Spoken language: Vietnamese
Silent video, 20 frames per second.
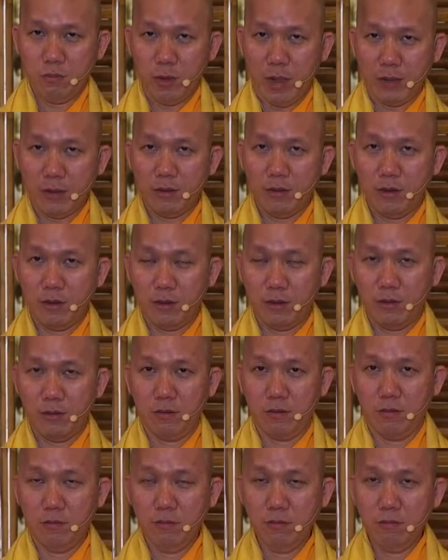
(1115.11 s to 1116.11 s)
khoảng
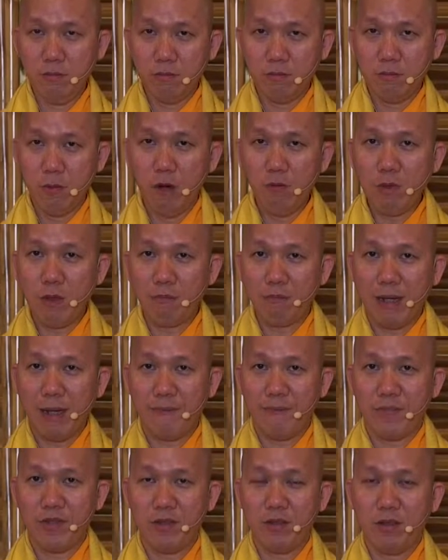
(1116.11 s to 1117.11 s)
chừng bốn năm
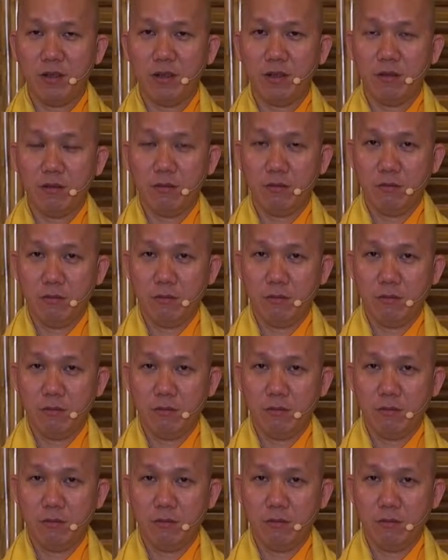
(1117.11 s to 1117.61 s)
năm trước á